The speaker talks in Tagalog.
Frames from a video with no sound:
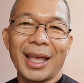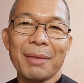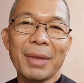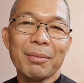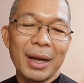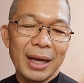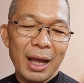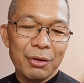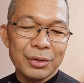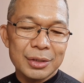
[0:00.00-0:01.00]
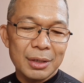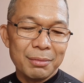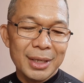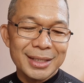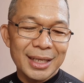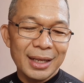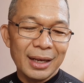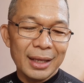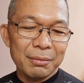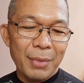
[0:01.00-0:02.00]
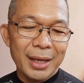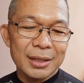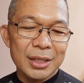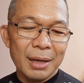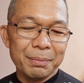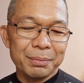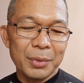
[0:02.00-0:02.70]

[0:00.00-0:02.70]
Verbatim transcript: Emil Maglahos, Amazing Link Bike Shop.